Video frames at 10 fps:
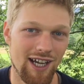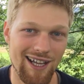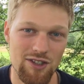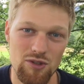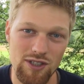
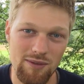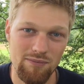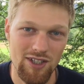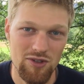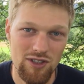
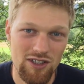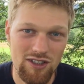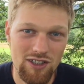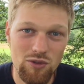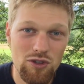Anzunehmen, dass du dich
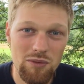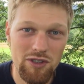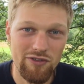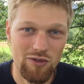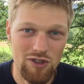nicht gut
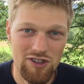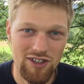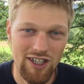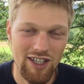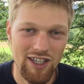damit fühlst.